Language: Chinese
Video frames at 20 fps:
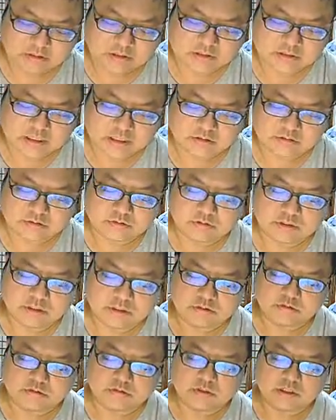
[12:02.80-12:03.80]
仓促
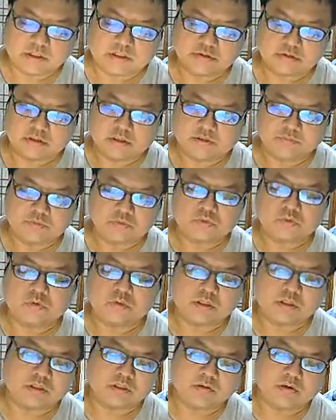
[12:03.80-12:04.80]
呢，如果你觉得不
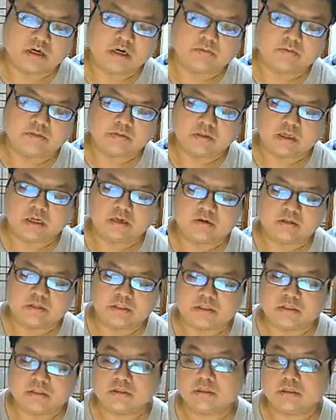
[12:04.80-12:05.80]
过瘾的话，我们还有一
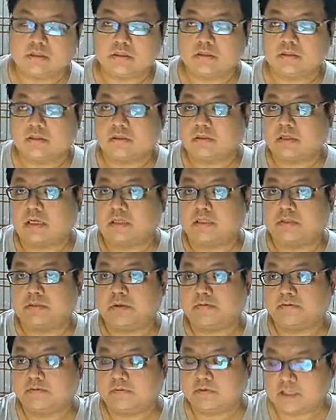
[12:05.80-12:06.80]
题这个看起来比
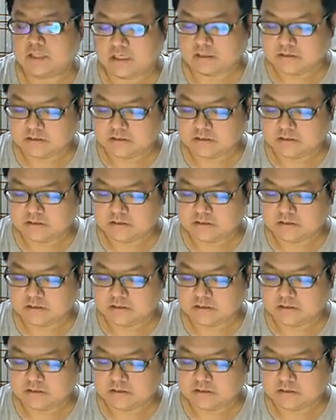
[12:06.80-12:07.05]
较复杂的，